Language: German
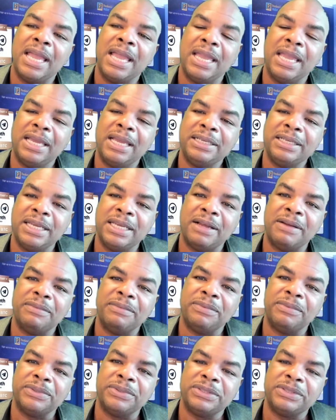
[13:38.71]
Und ja,
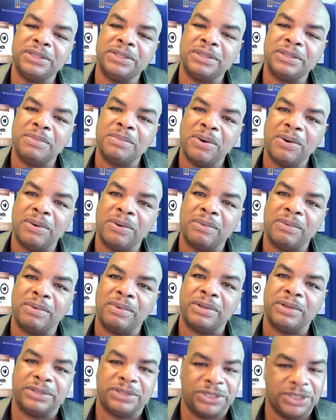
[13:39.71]
wir sehen euch
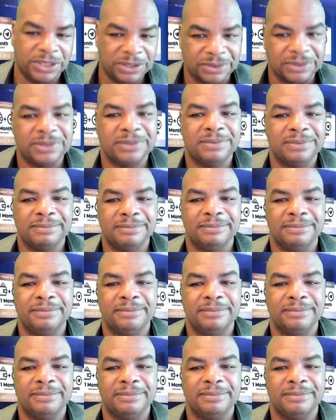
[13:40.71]
morgen. Ciao, Leute.